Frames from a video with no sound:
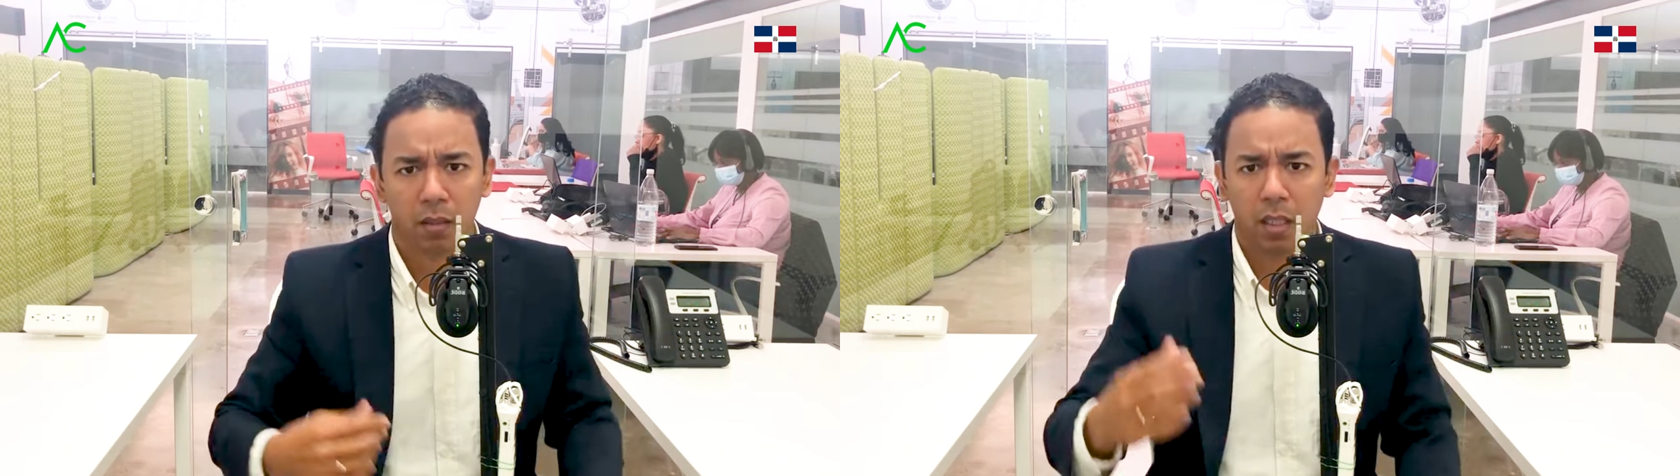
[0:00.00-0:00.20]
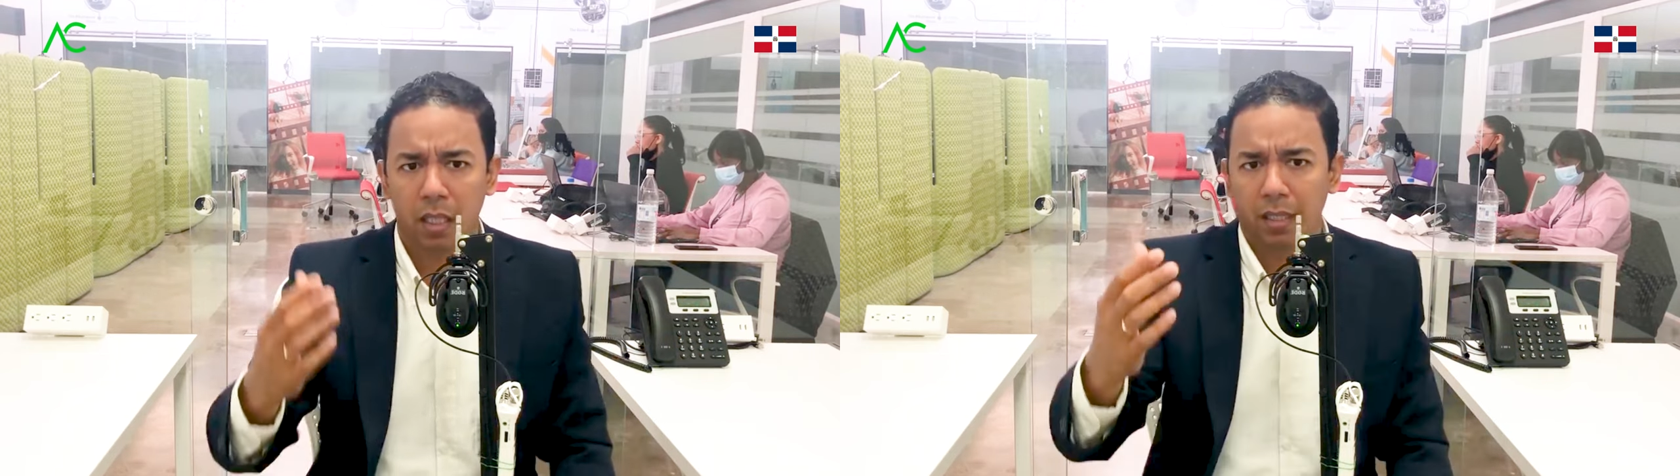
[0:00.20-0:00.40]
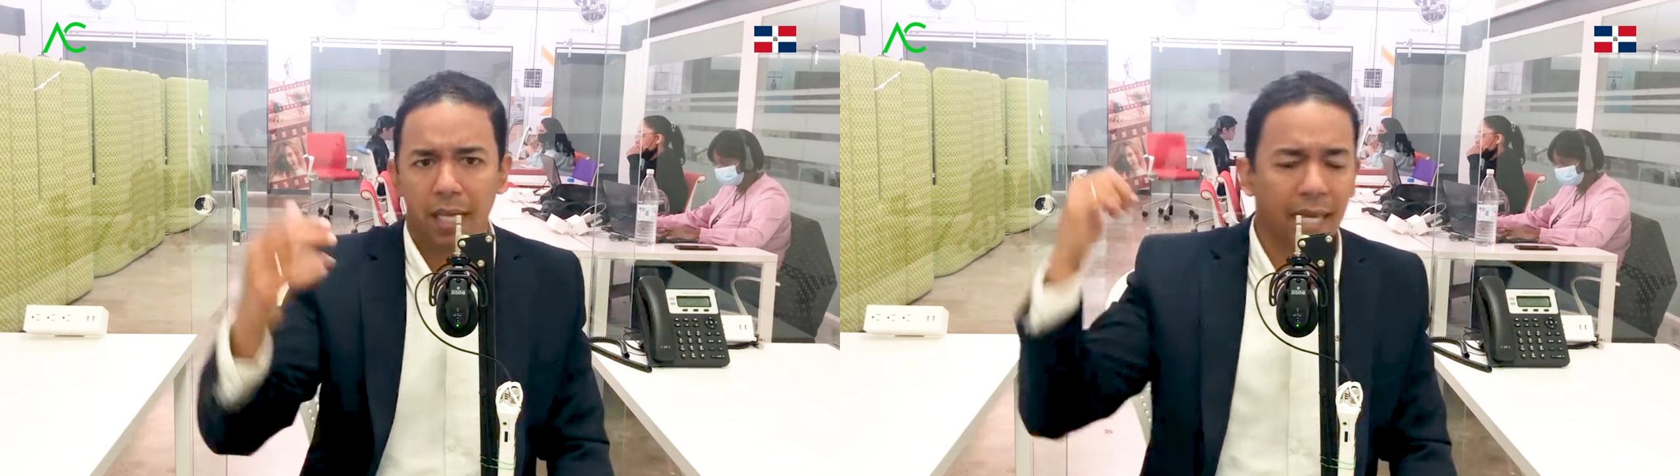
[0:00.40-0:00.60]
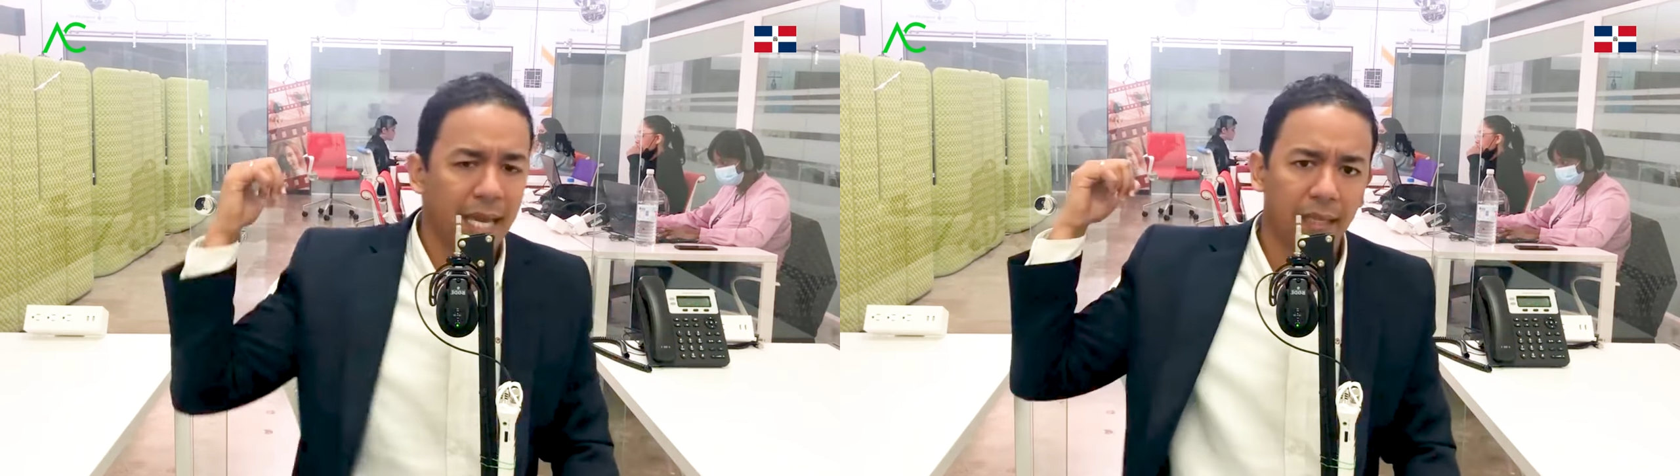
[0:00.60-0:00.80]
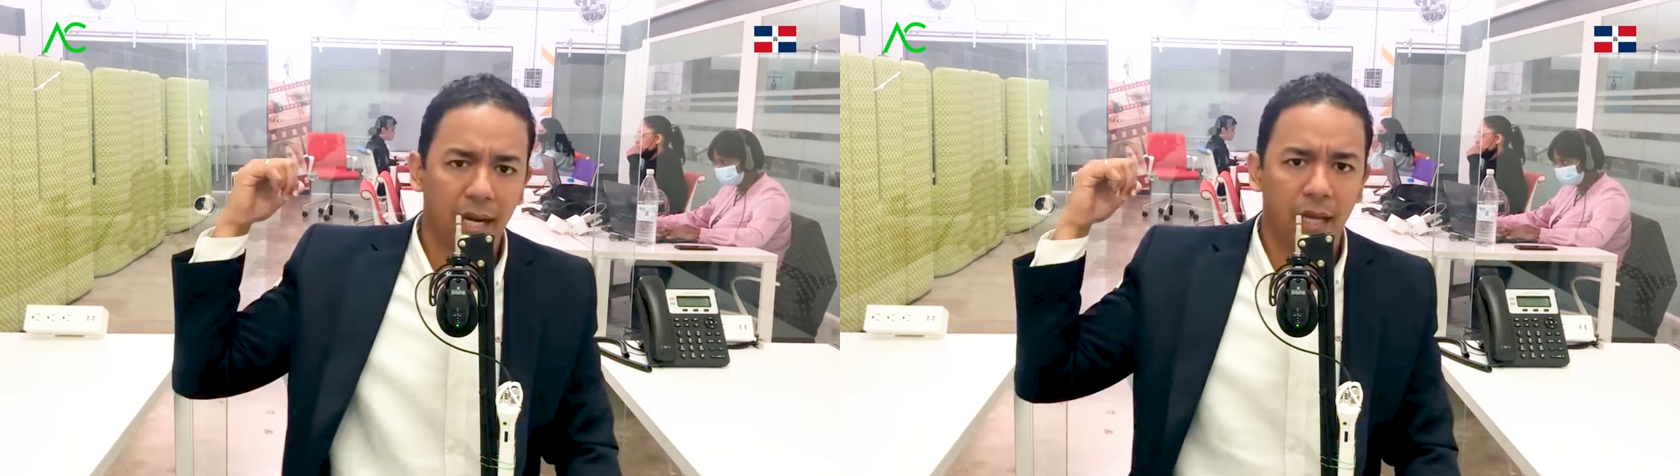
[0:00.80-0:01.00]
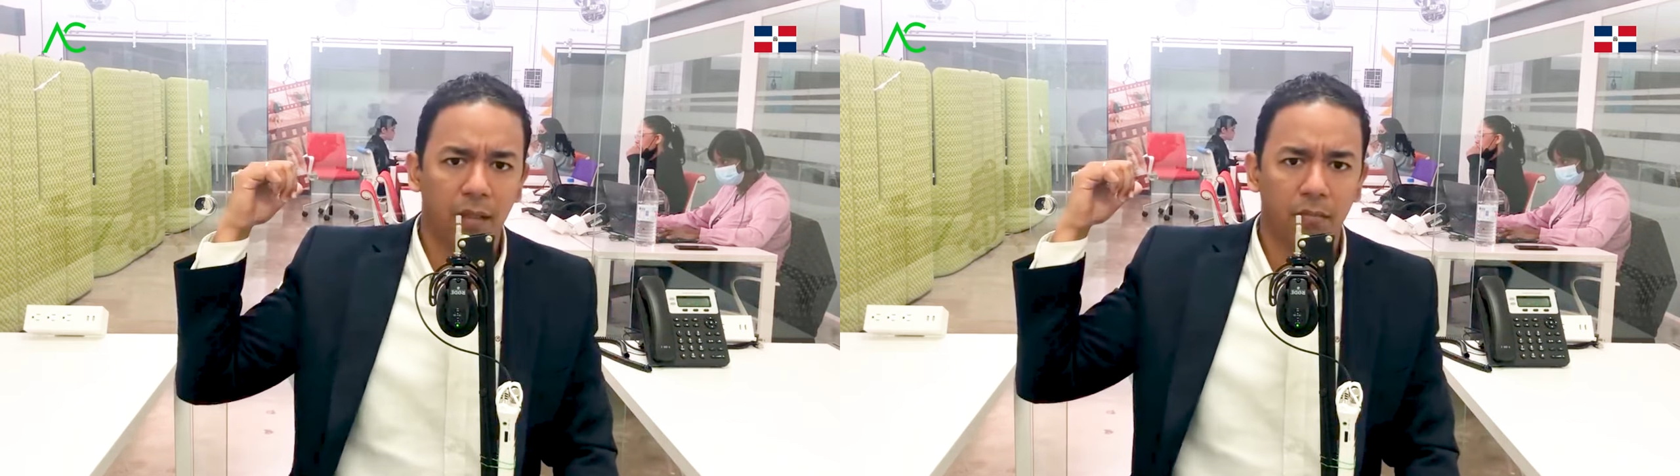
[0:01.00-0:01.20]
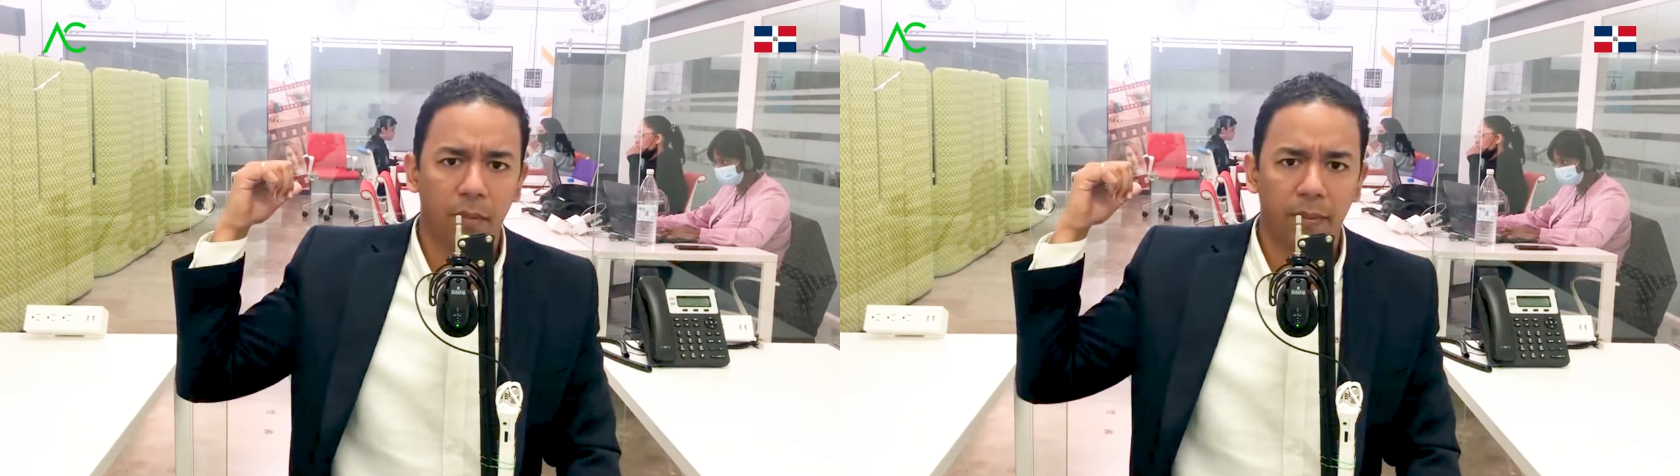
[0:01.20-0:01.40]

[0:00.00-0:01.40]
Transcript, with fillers: Si, si aquí atrás